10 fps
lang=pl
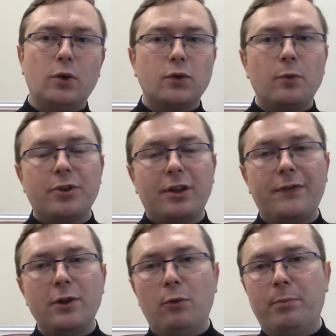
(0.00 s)
to, co przed
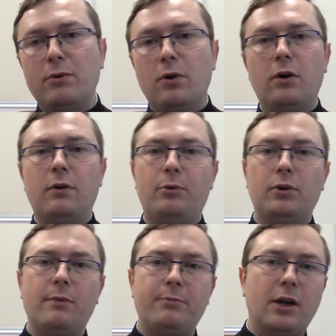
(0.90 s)
chwilą było
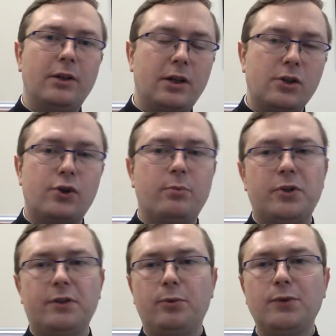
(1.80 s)
potępiane jeszcze
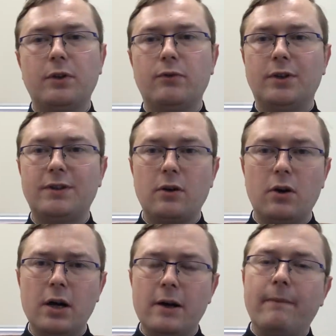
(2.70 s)
przez Piusa XII,
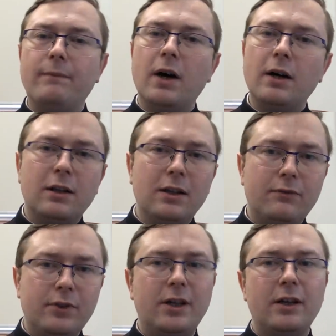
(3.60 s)

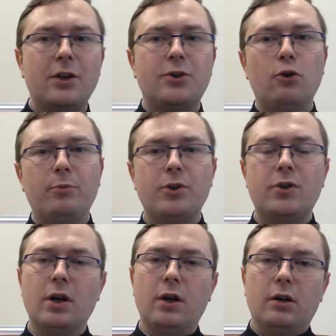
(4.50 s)
nagle wydaje się
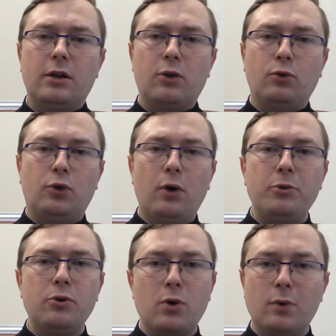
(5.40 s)
być taką
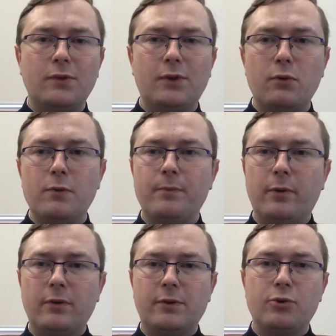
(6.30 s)
dominującą,
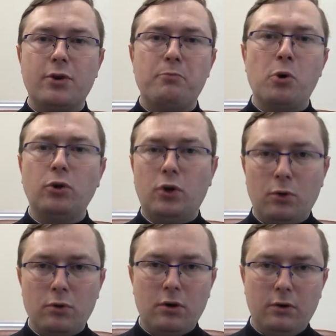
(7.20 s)
powiedzmy, że
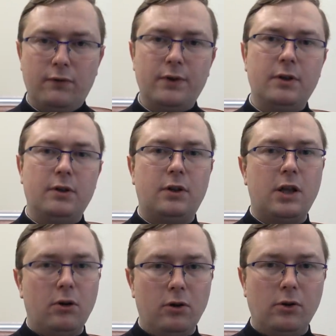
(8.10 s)
modą w
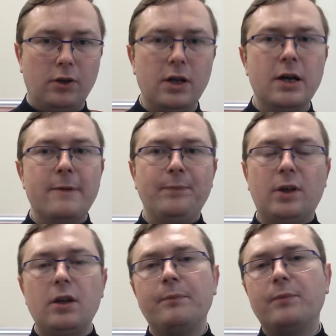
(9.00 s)
teologii.
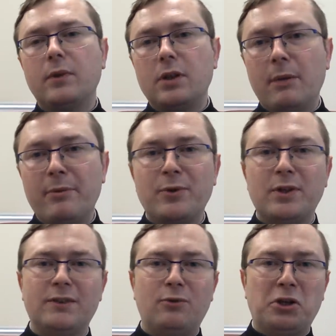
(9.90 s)
I ja bym
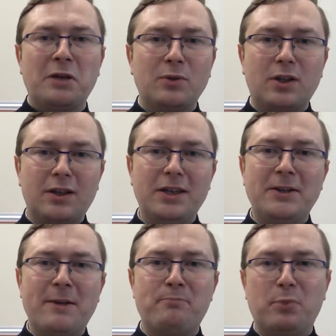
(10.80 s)
to nazwał takim
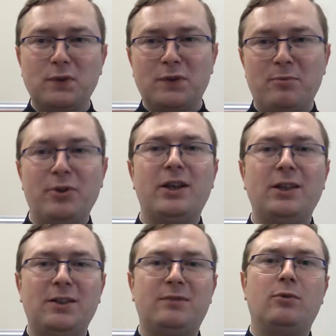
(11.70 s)
tchnieniem
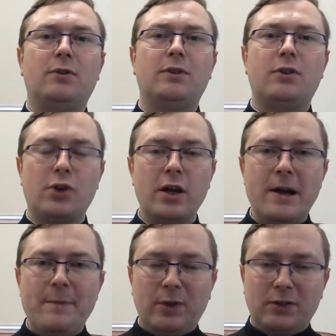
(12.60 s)
postmodernizmu, to znaczy
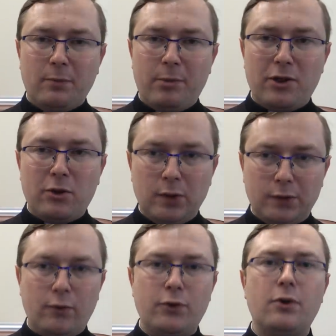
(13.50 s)
jest to bardzo
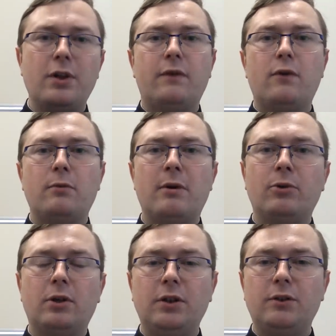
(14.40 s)
rozwodniona forma
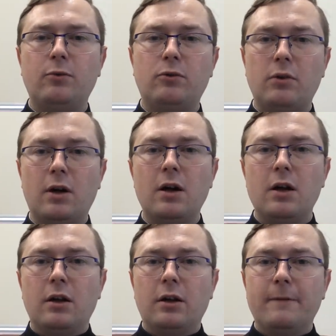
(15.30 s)
modernizmu, która
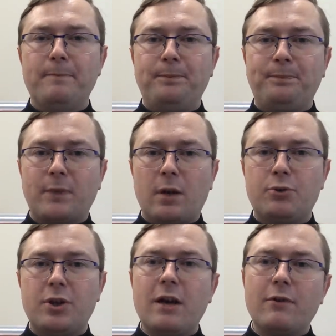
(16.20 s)
um,
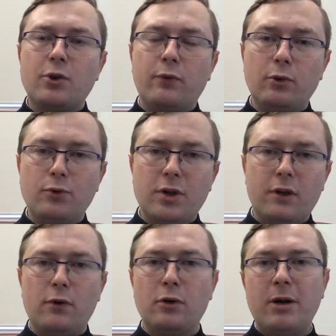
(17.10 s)
przejawia się w
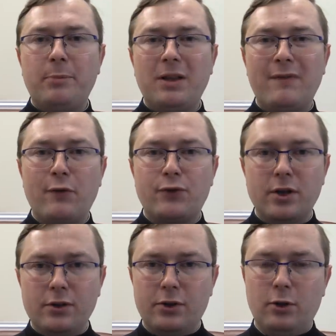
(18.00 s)
różnych formach prawie
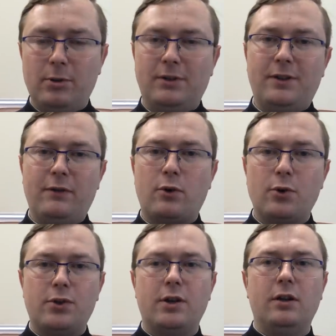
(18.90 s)
wszędzie obecnie w
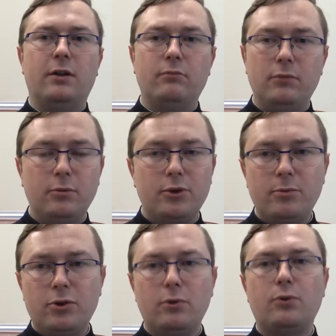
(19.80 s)
Kościele. No,
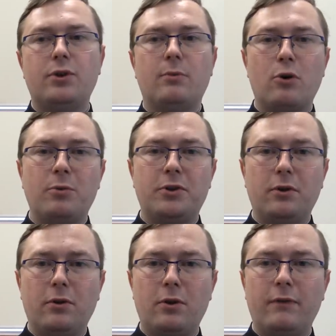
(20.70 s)
może być różnie, mogą być
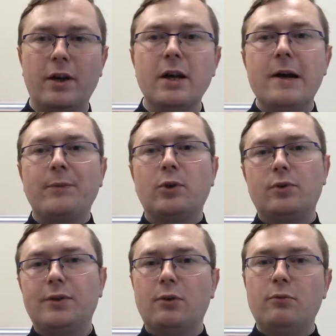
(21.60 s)
teologowie,
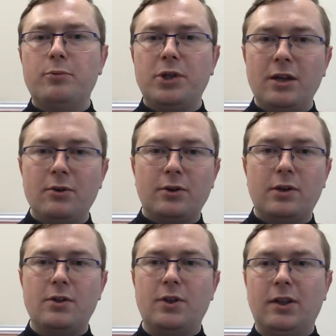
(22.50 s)
którzy są mniej
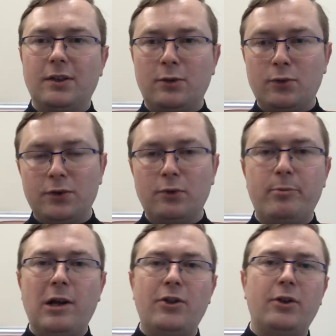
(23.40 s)
dotknięci, tacy, którzy
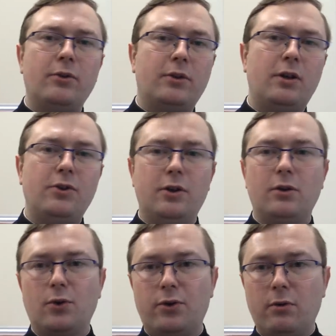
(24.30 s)
są bardziej
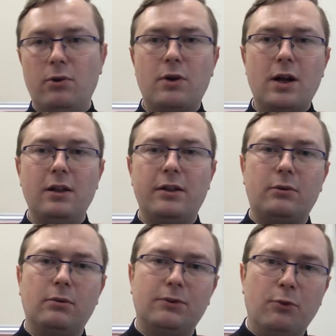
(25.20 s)
dotknięci, kościoły
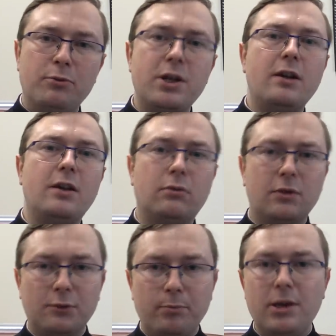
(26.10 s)
lokalne, które są mniej,
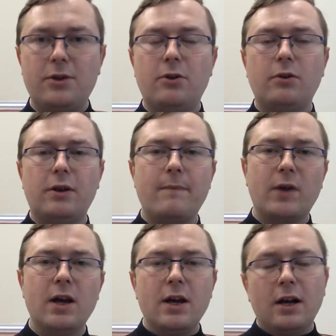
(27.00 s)
które są bardziej
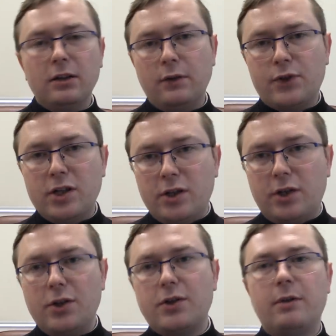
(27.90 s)
dotknięte, ale
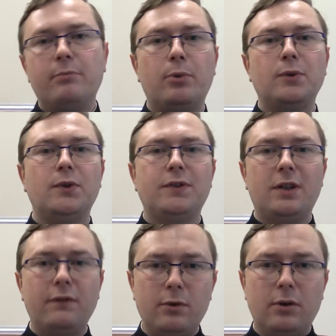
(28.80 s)
wszędzie gdzieś tam
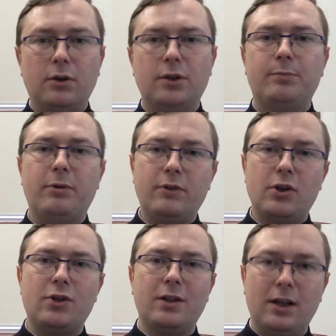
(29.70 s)
pozostawiła ona
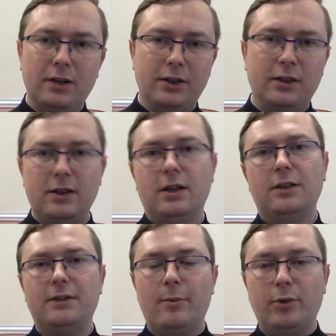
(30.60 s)
pewne ślady, ta
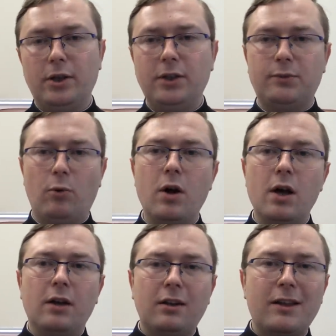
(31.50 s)
herezja modernizmu,
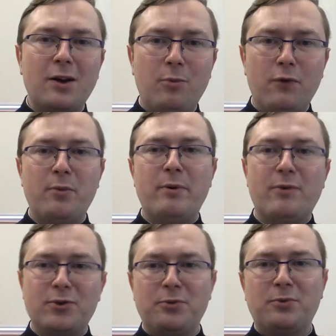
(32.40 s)
dlatego
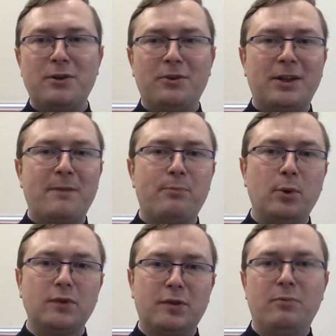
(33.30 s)
mówiłbym właśnie tutaj o takim
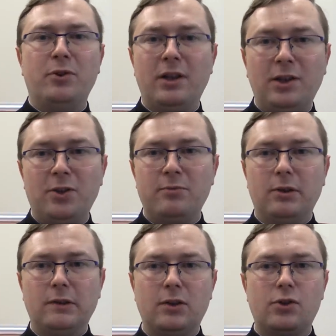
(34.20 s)

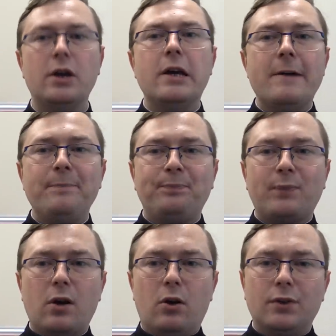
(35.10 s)
postmodernizmie, to znaczy
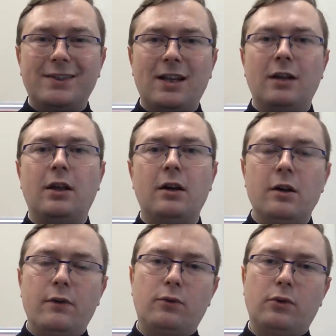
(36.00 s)
o stanie,
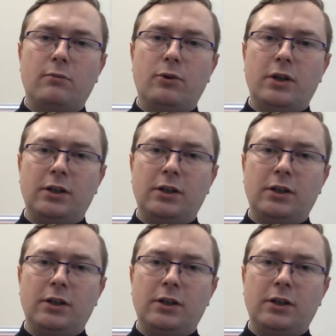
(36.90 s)
w którym